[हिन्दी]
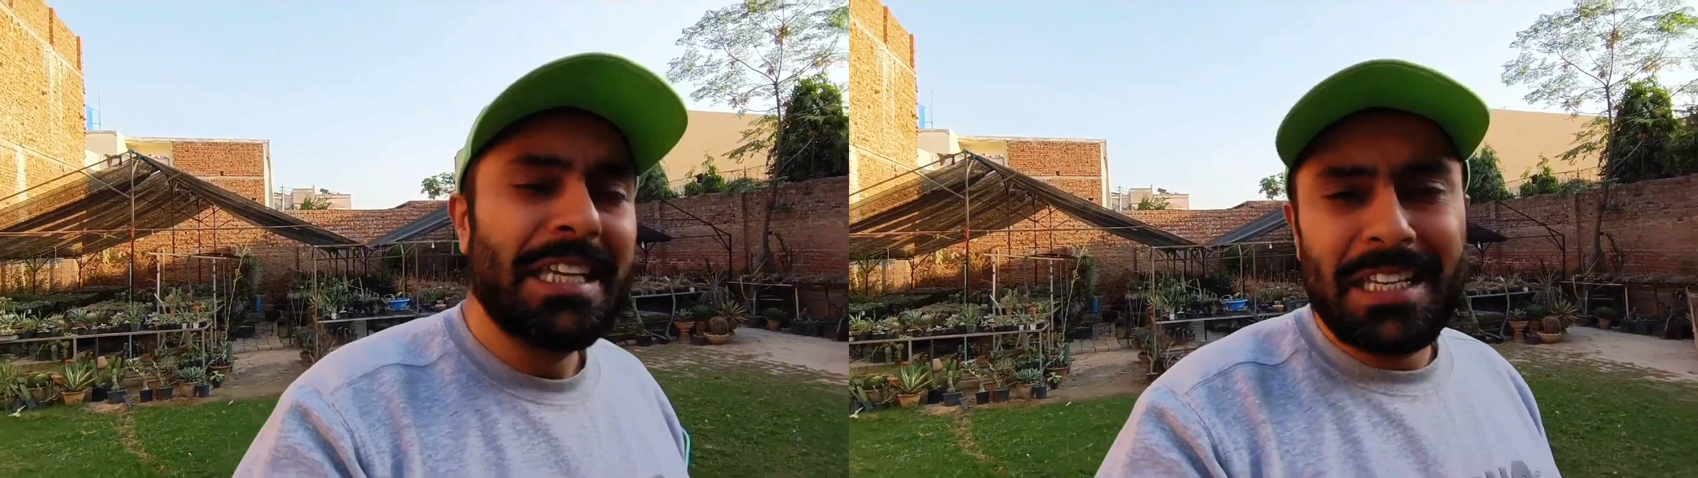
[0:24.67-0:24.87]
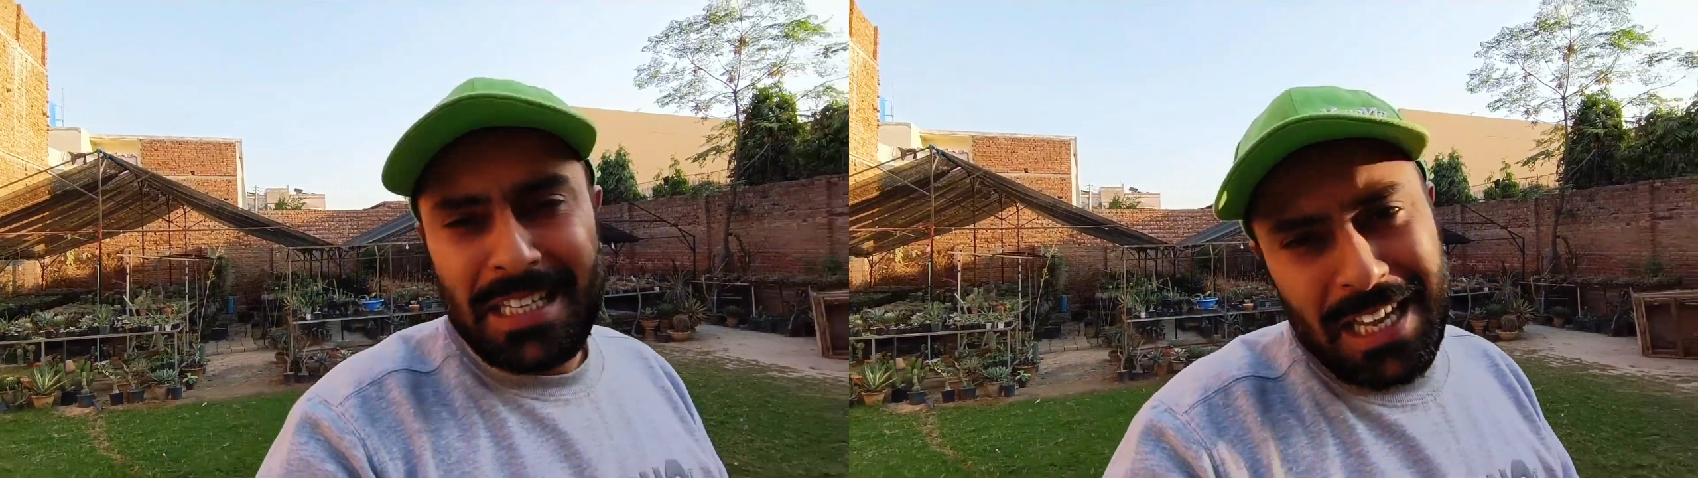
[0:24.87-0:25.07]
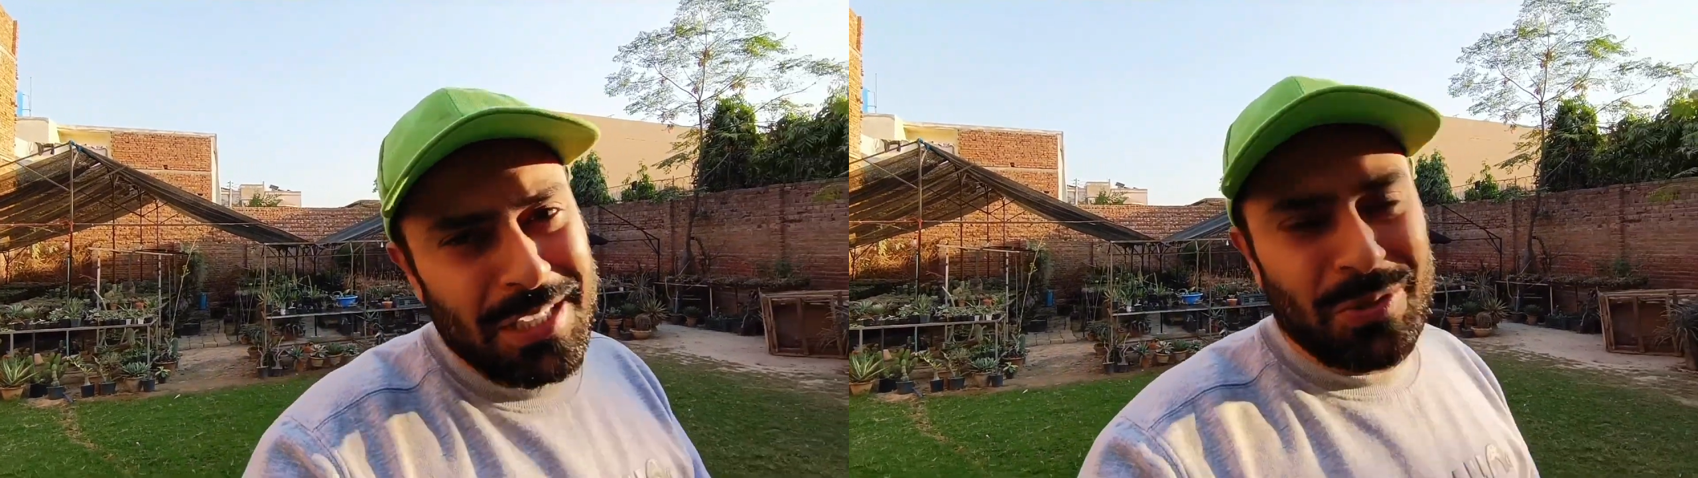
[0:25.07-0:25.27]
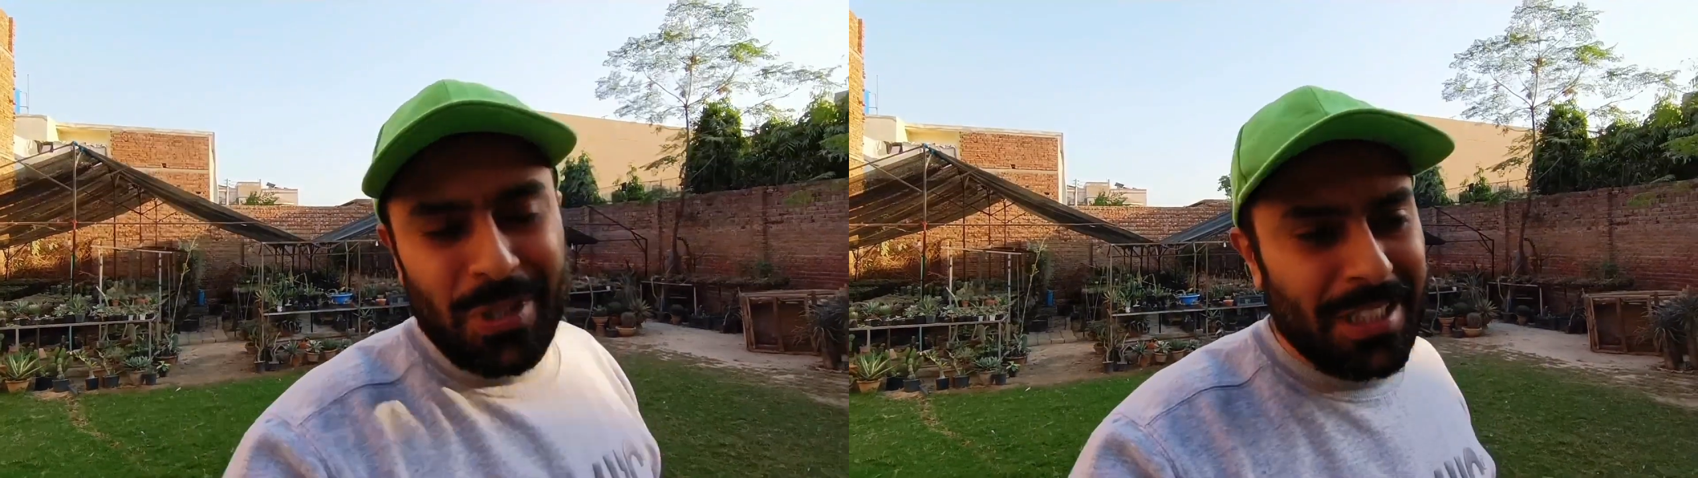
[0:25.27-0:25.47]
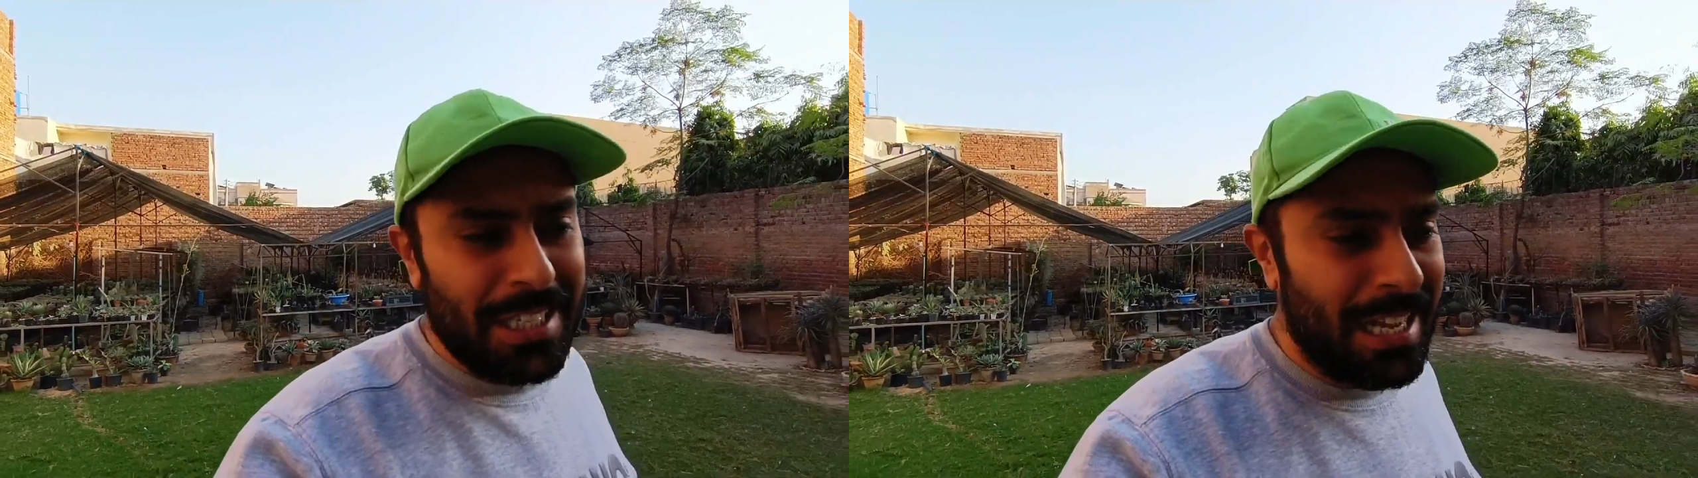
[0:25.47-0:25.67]
कि क्या
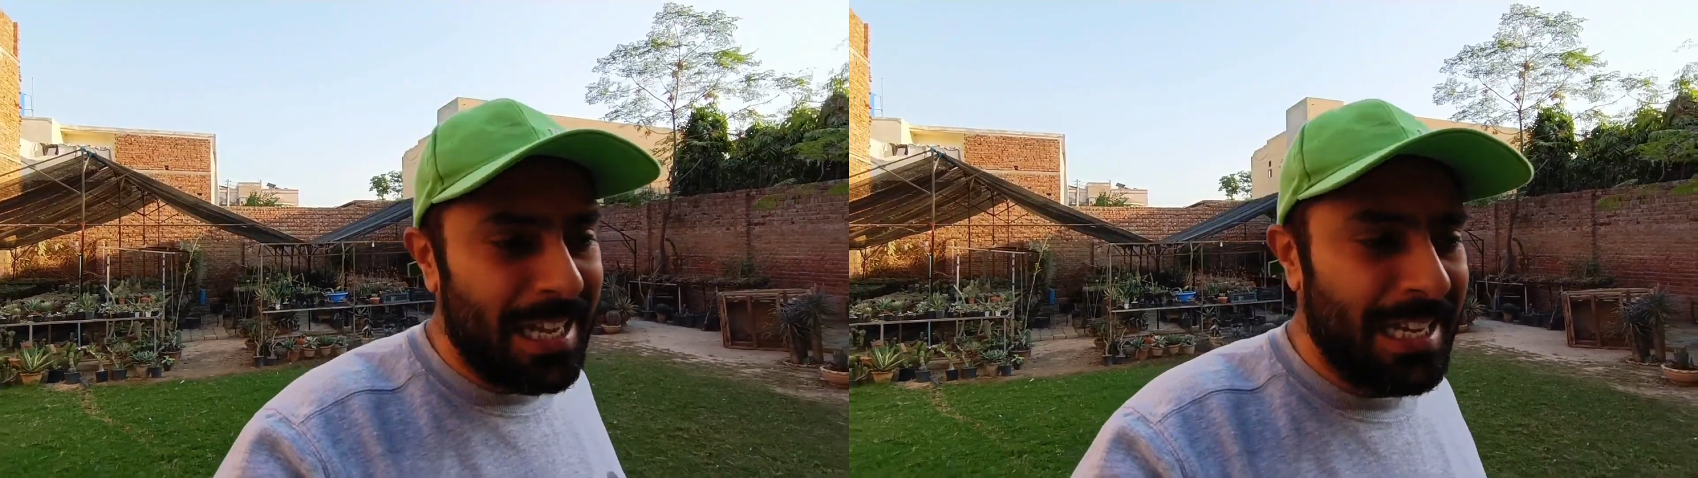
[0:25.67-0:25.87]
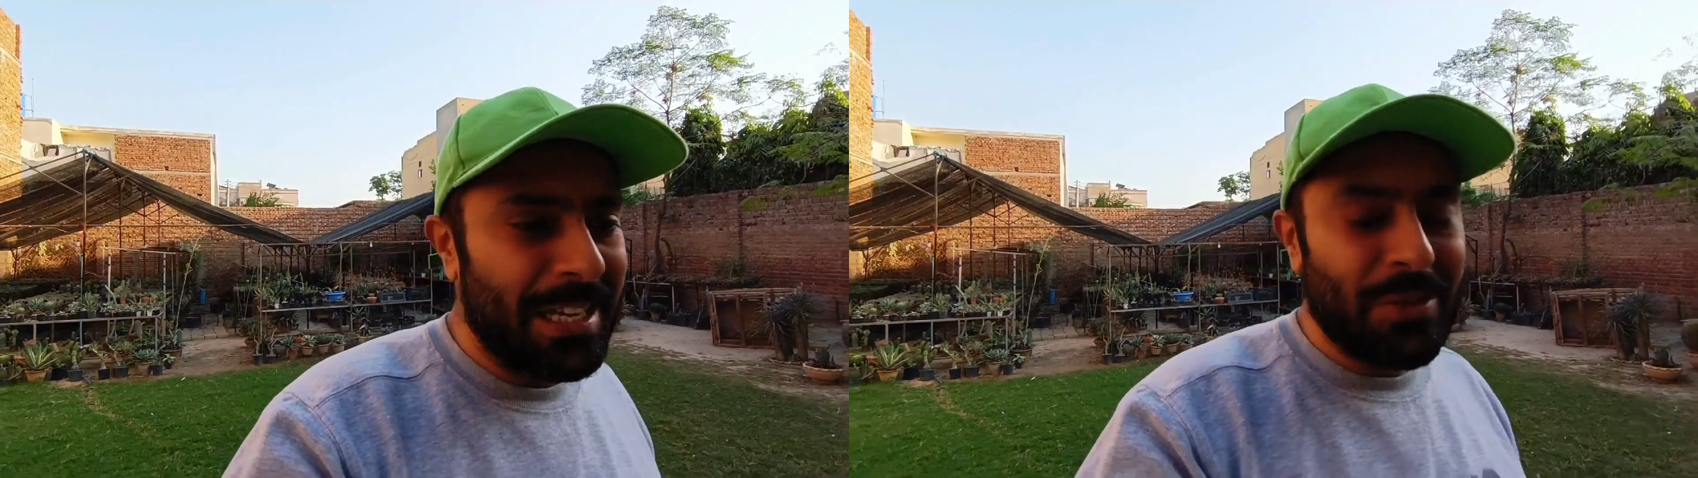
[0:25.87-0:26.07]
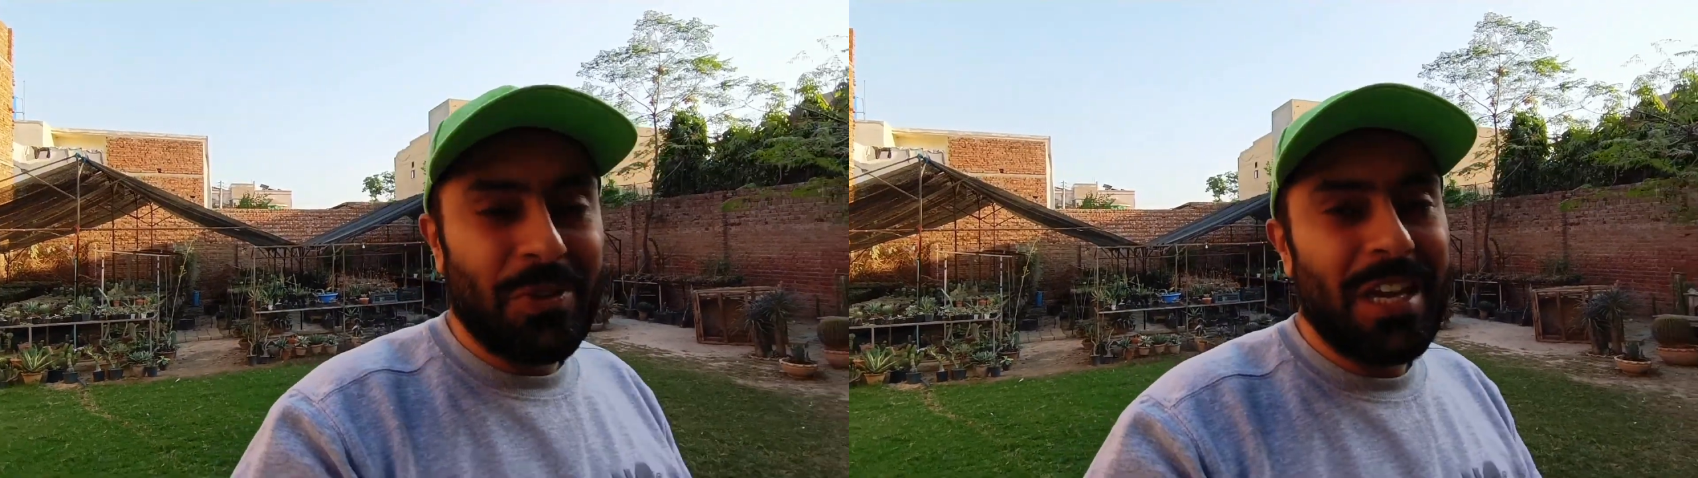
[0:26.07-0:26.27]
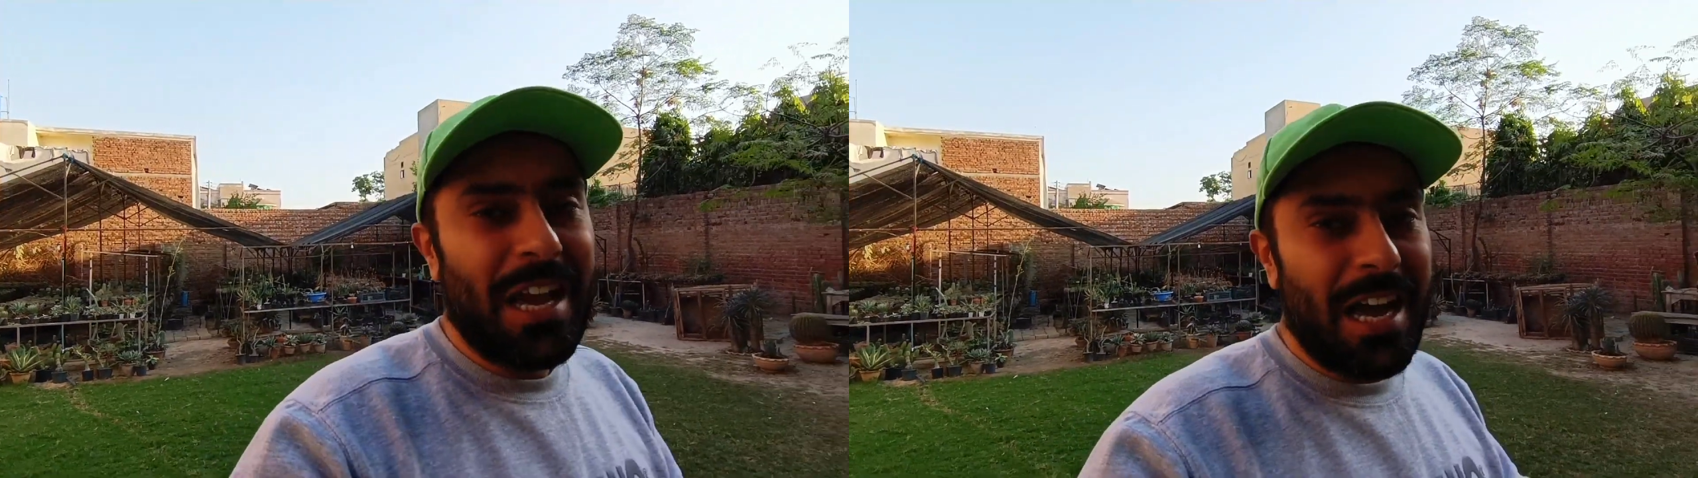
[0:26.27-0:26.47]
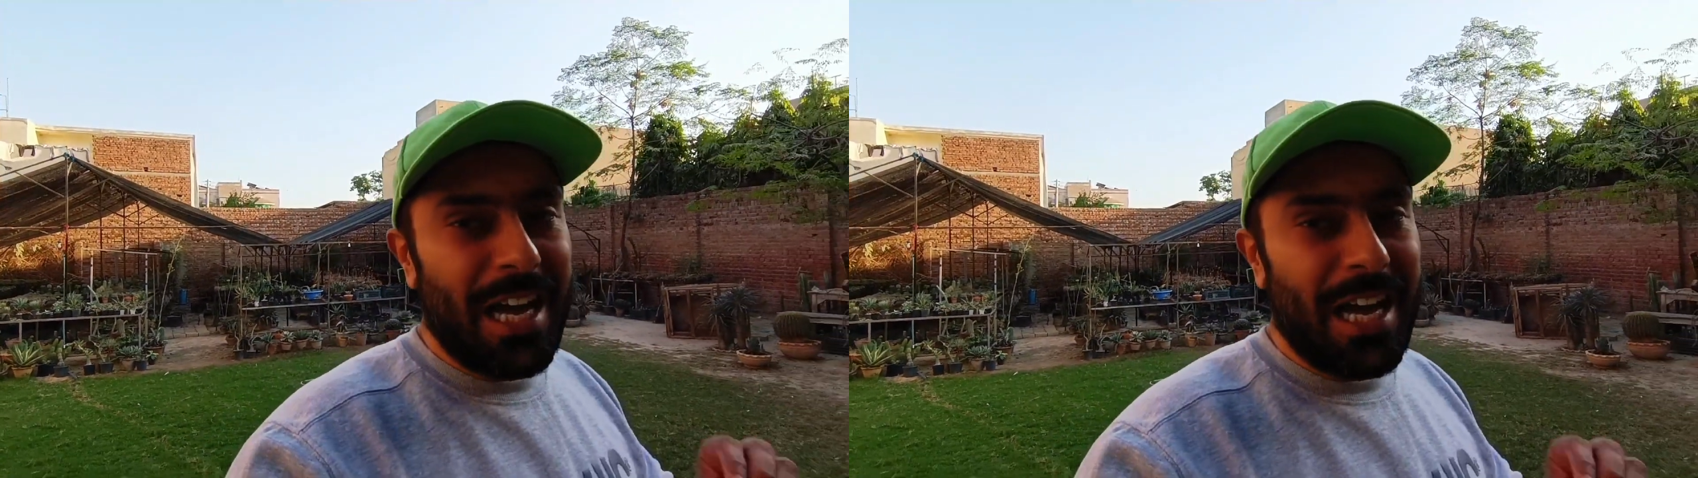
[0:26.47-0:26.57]
सूरत हाल है क्योंकि